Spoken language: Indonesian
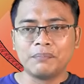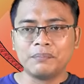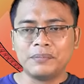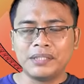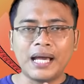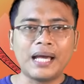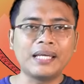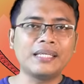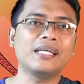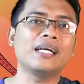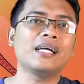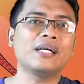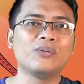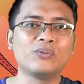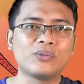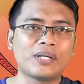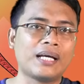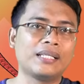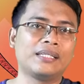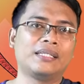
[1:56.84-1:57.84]
biaya
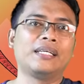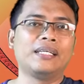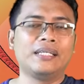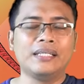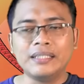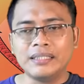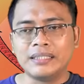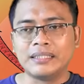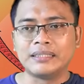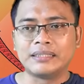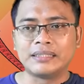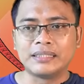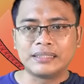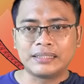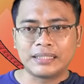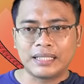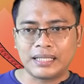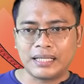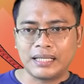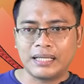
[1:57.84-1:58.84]
UKT ini
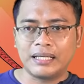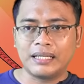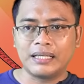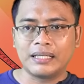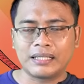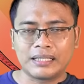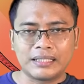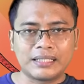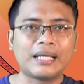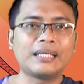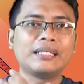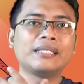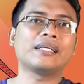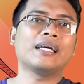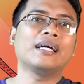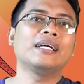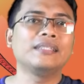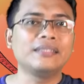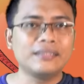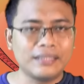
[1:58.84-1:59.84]
secara
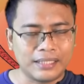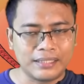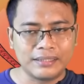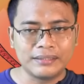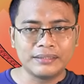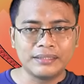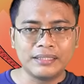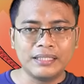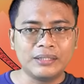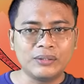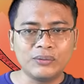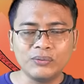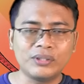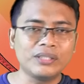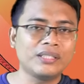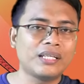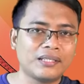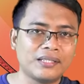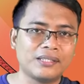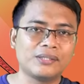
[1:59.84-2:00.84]
kenaikannya itu
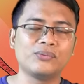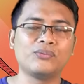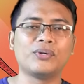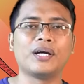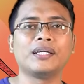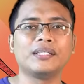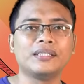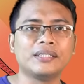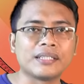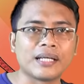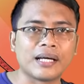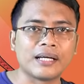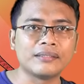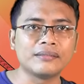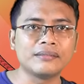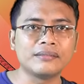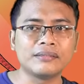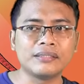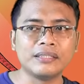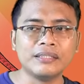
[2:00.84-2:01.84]
tidak sesuai
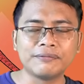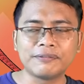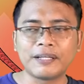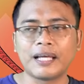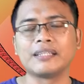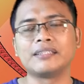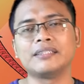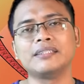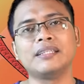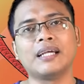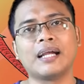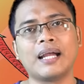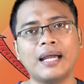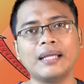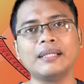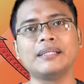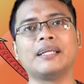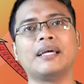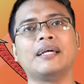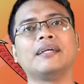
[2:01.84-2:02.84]
dengan inflasi yang
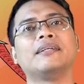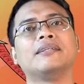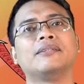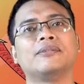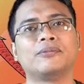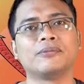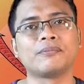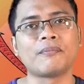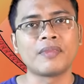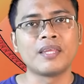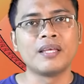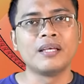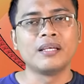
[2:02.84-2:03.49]
ada gitu.